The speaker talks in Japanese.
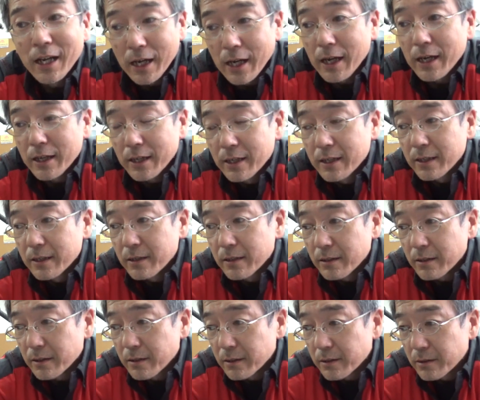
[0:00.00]
はい
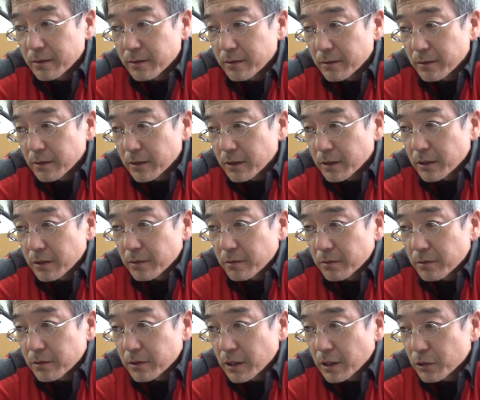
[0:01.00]
で
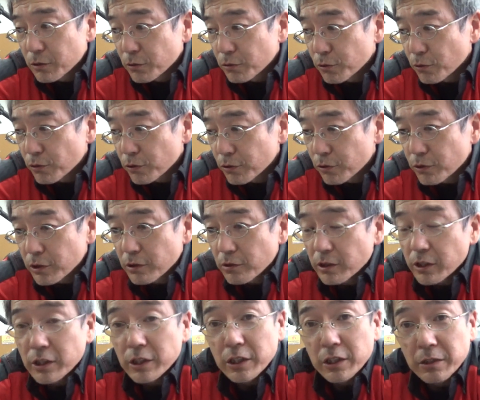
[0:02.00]
最初そそちらの
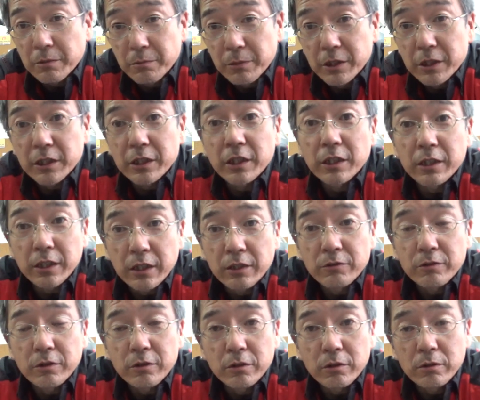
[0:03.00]
方が見ちゃったんでね
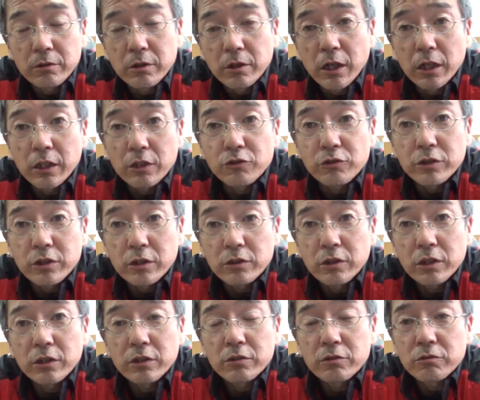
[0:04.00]
で話をして
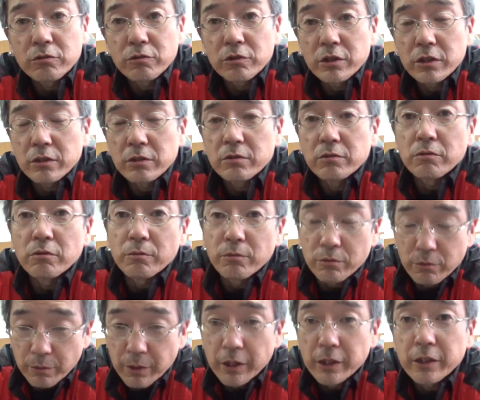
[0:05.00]
でちょっと
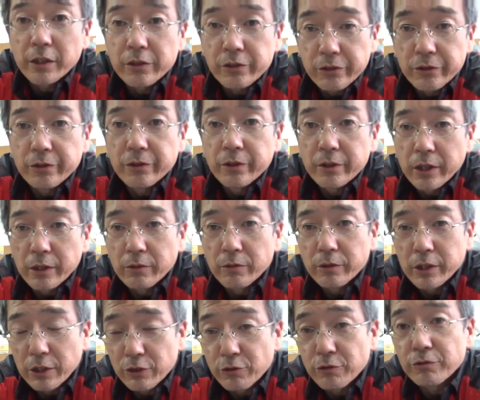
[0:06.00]
ごめんなったんですよあの
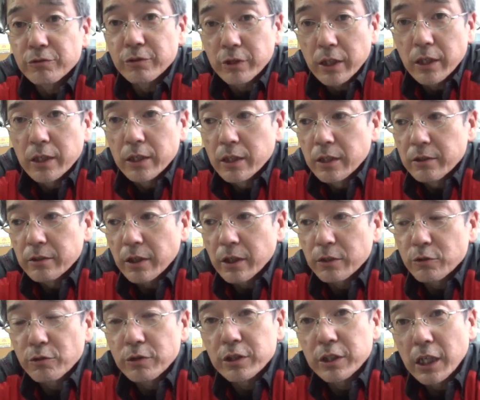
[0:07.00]
約束もねだか
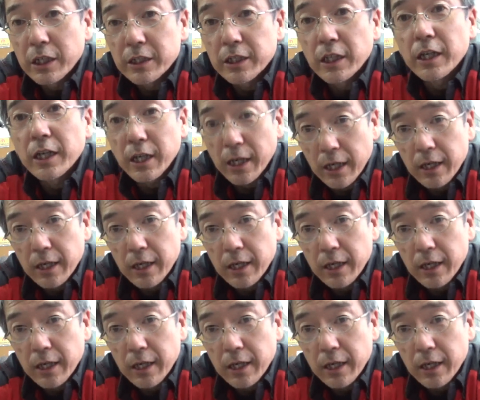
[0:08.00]
らそれでやりながら、